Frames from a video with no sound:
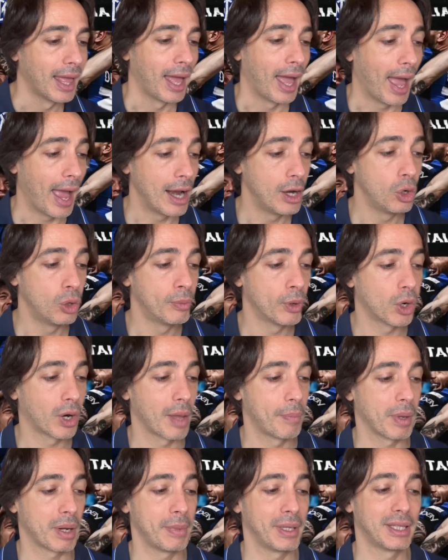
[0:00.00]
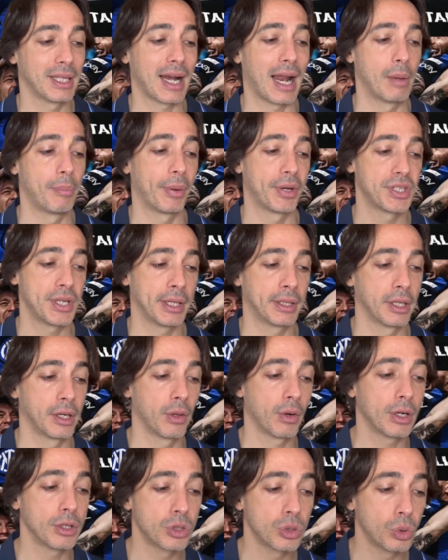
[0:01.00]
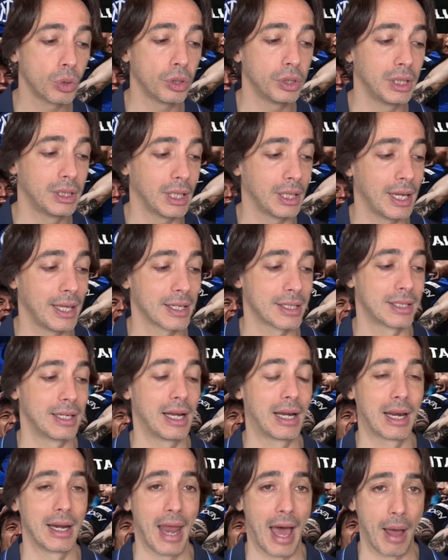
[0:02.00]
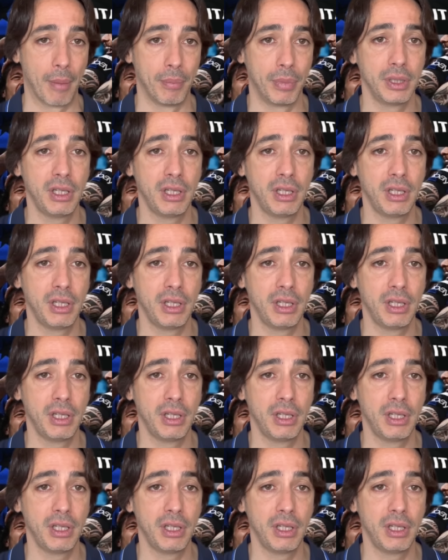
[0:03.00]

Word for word: È il numero che permetterà al presidente nero-azzurro di tenersi il club,